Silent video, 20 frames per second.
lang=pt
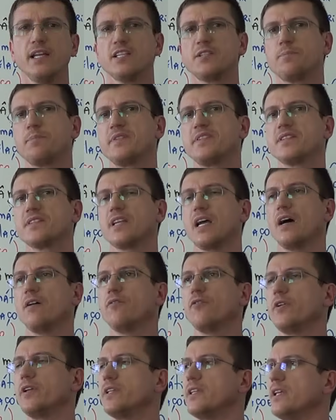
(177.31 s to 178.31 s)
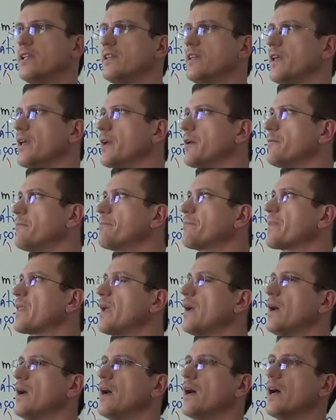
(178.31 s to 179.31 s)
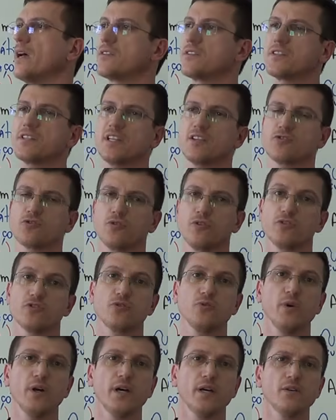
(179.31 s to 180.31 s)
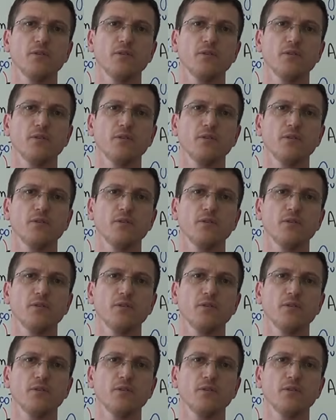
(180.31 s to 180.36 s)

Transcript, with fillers: Eles precisavam entender ah, as estações do